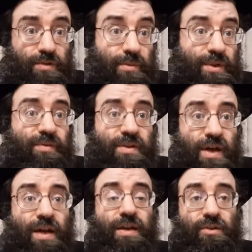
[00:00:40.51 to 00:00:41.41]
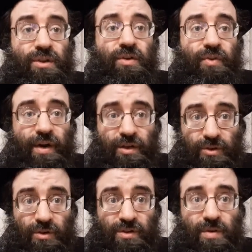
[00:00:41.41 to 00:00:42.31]
Вообще в идеале, я уже говорил не раз,
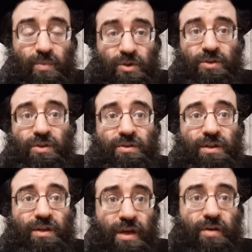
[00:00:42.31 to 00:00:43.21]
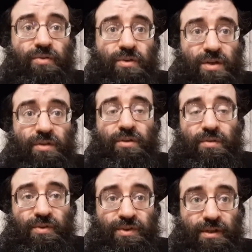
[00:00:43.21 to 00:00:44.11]
что если можно сделать это Эйров, то следует
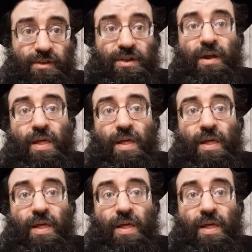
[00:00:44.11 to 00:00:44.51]
его сделать,